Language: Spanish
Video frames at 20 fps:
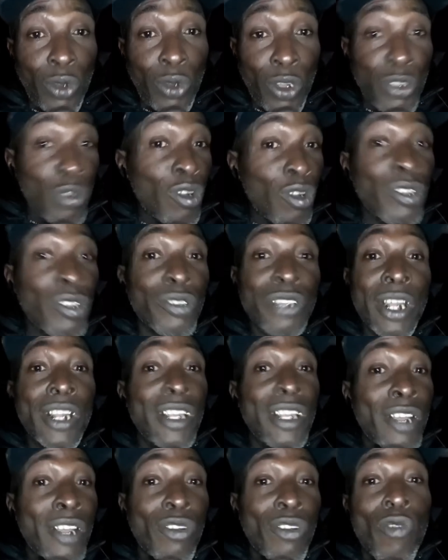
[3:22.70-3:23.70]
Porque yo cuando
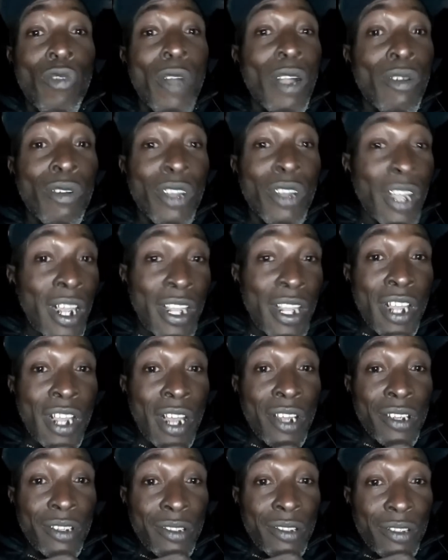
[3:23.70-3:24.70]
salí de Cuba con
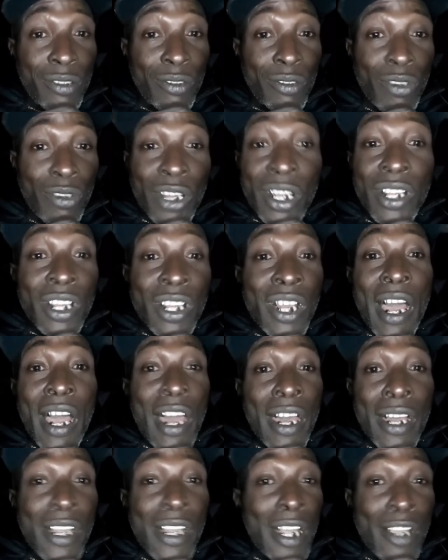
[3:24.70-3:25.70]
ella, yo le dije
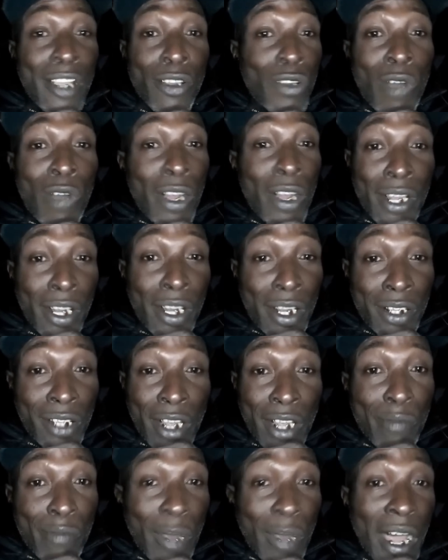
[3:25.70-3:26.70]
a ella, yo no voy a
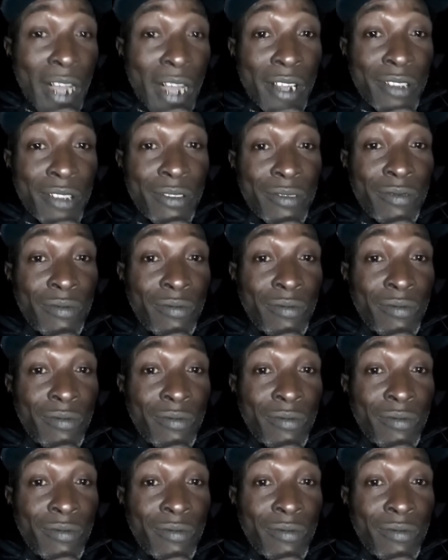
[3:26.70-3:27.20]
regresar va.